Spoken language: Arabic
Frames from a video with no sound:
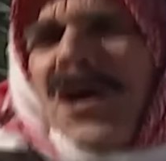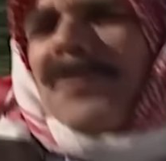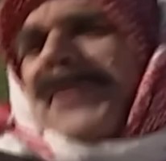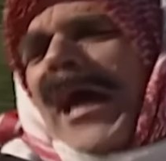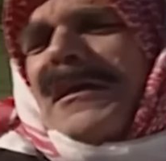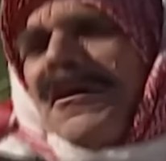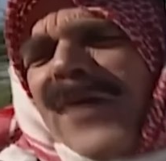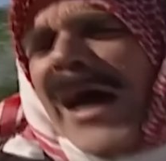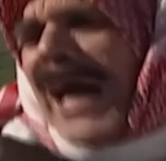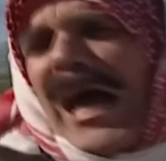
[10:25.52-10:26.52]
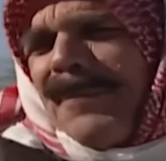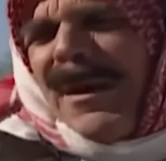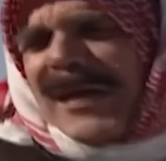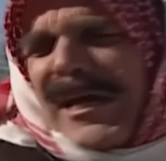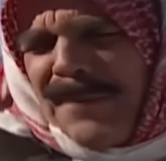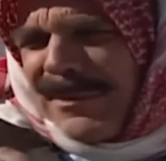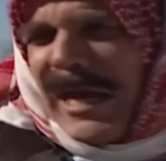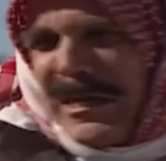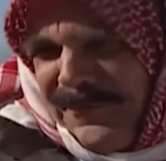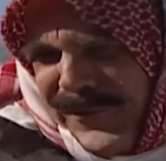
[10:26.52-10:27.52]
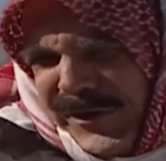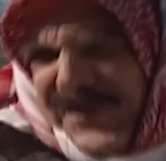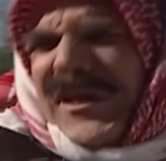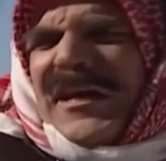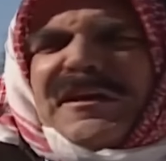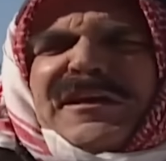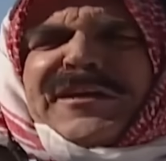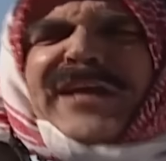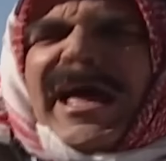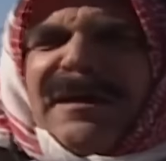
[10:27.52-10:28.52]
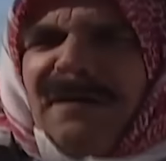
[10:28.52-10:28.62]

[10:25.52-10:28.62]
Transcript: مكيف على هالبقرة مكيف كثير يعني